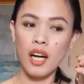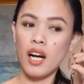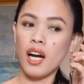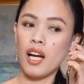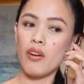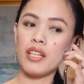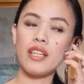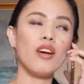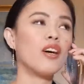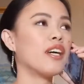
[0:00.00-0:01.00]
Hello, Ate
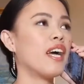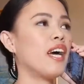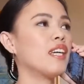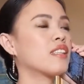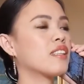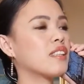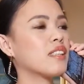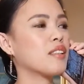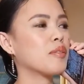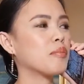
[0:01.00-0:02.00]
Lourdes!
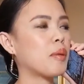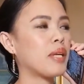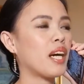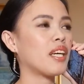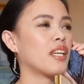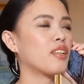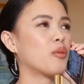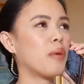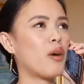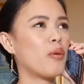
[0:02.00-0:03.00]
Mamaya ka na
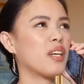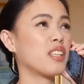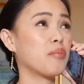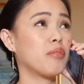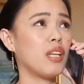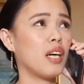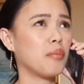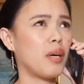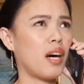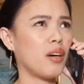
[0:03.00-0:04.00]
tumawag, nagbablog
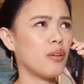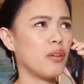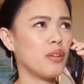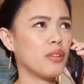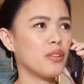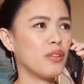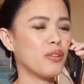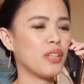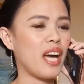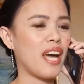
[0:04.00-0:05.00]
pa ako.
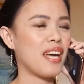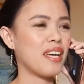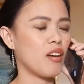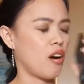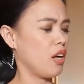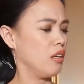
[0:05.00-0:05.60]
Okay? Ay!